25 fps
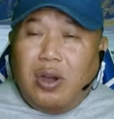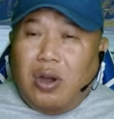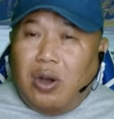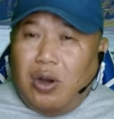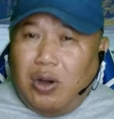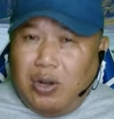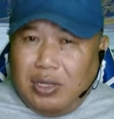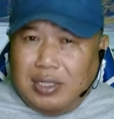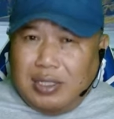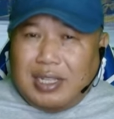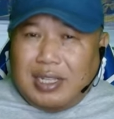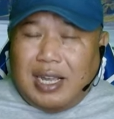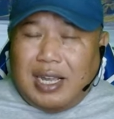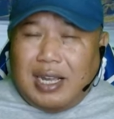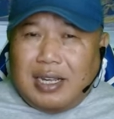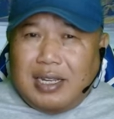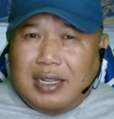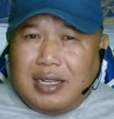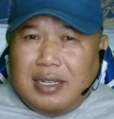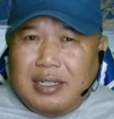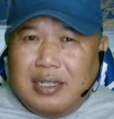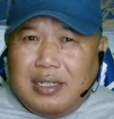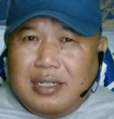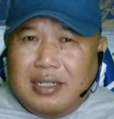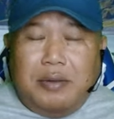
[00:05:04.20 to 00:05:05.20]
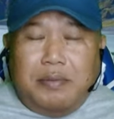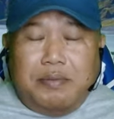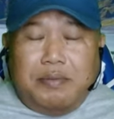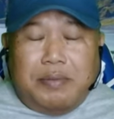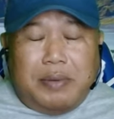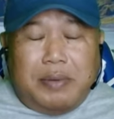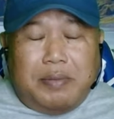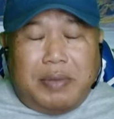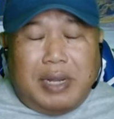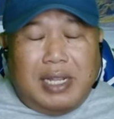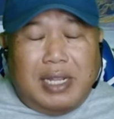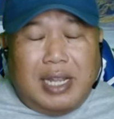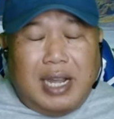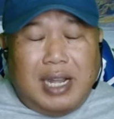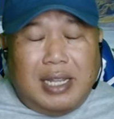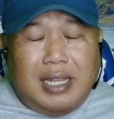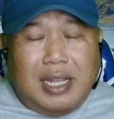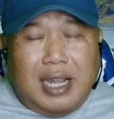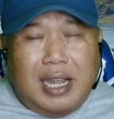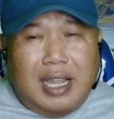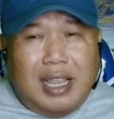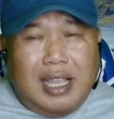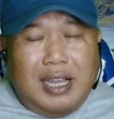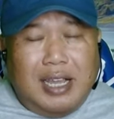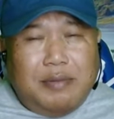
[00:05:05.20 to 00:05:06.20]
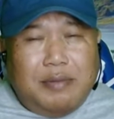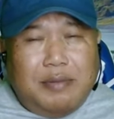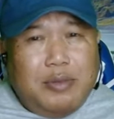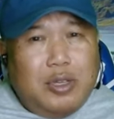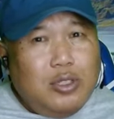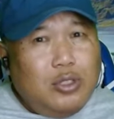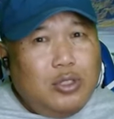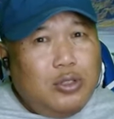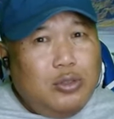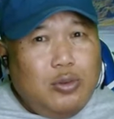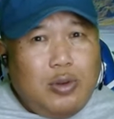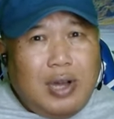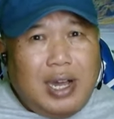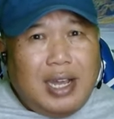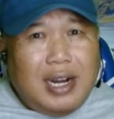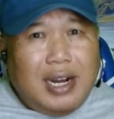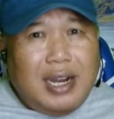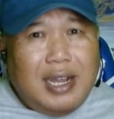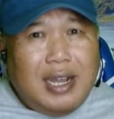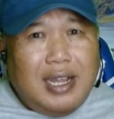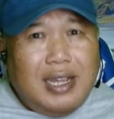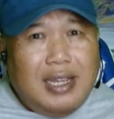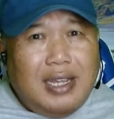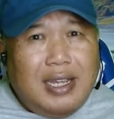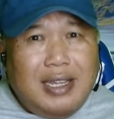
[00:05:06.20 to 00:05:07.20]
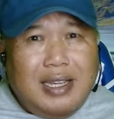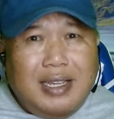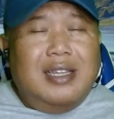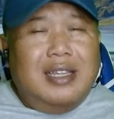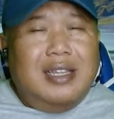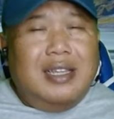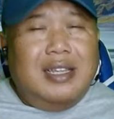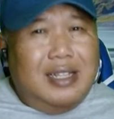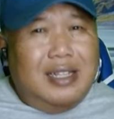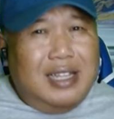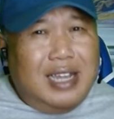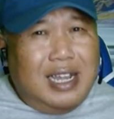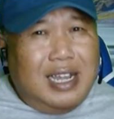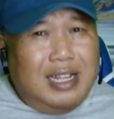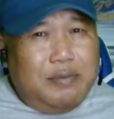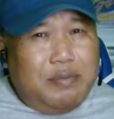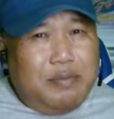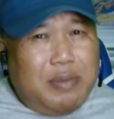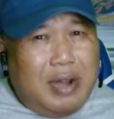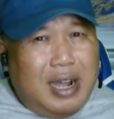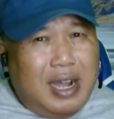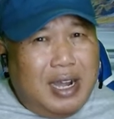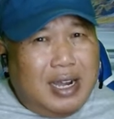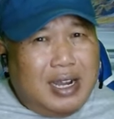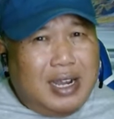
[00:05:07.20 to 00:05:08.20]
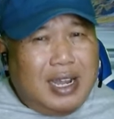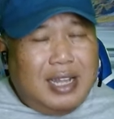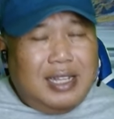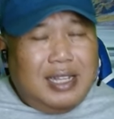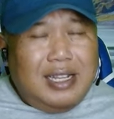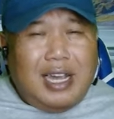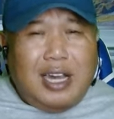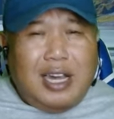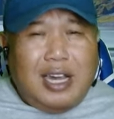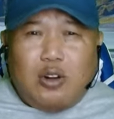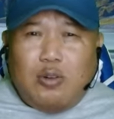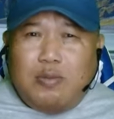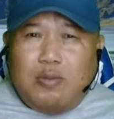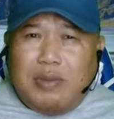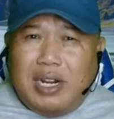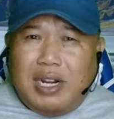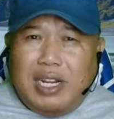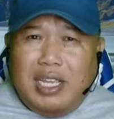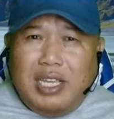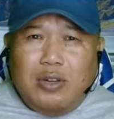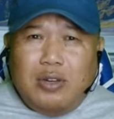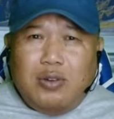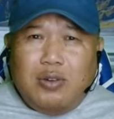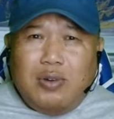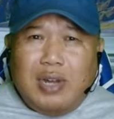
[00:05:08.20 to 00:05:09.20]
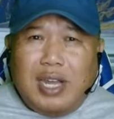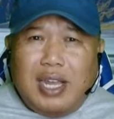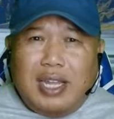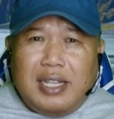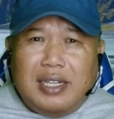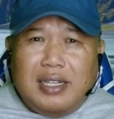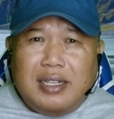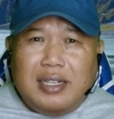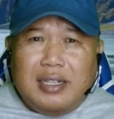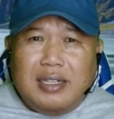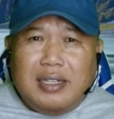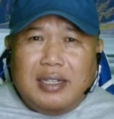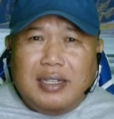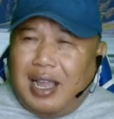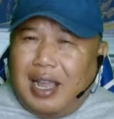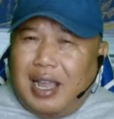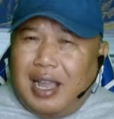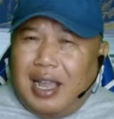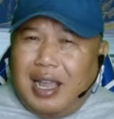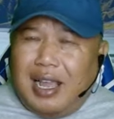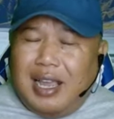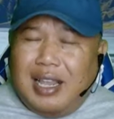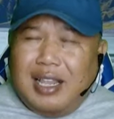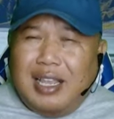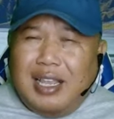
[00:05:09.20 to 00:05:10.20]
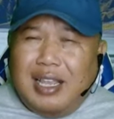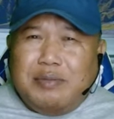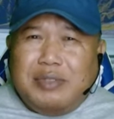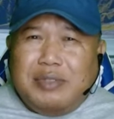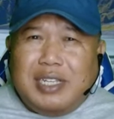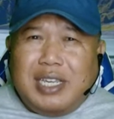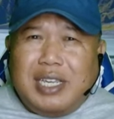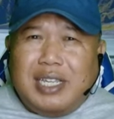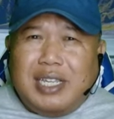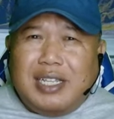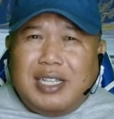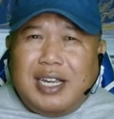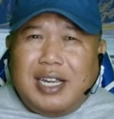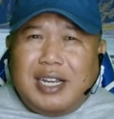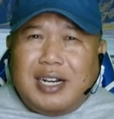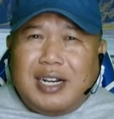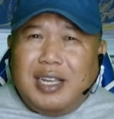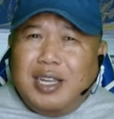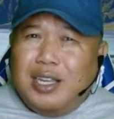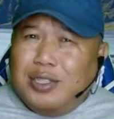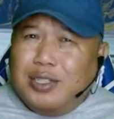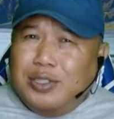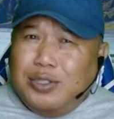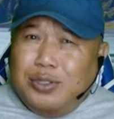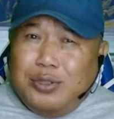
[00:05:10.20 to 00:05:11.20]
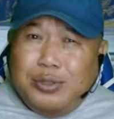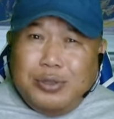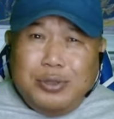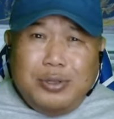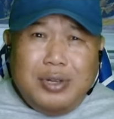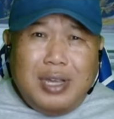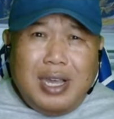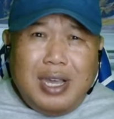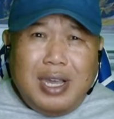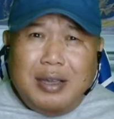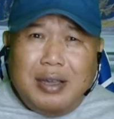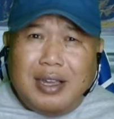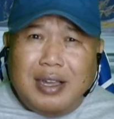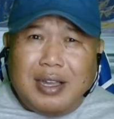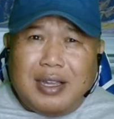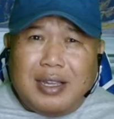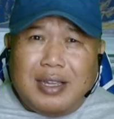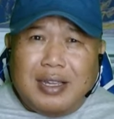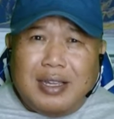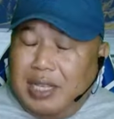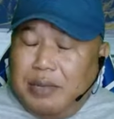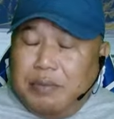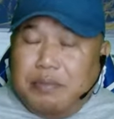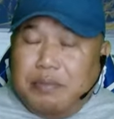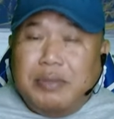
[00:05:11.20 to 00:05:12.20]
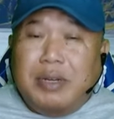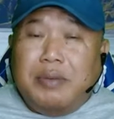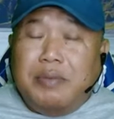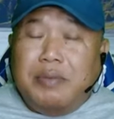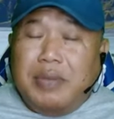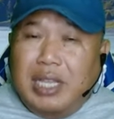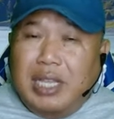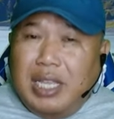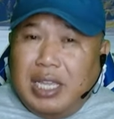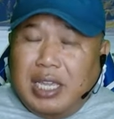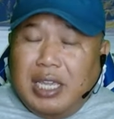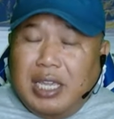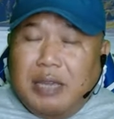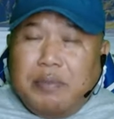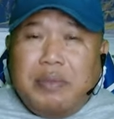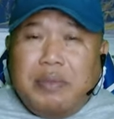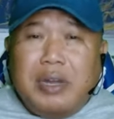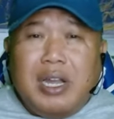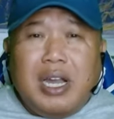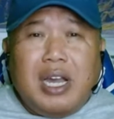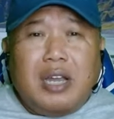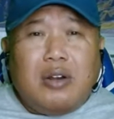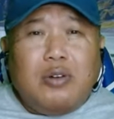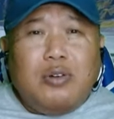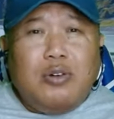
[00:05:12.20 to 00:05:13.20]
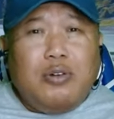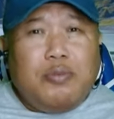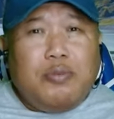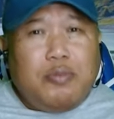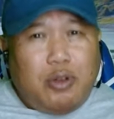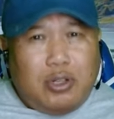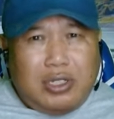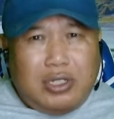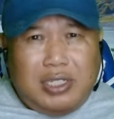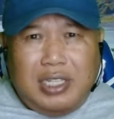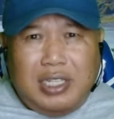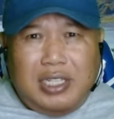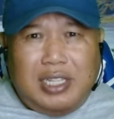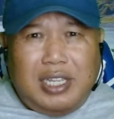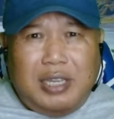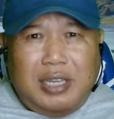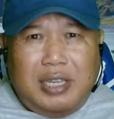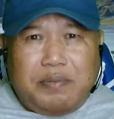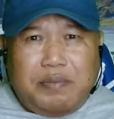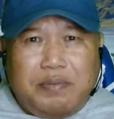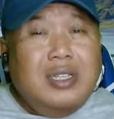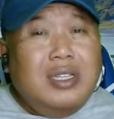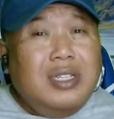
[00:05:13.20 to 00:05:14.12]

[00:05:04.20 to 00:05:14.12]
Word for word: otak, pemandangan alam, suara, dan bahkan aroma lingkungan alam sekitar juga memiliki pengaruh positif.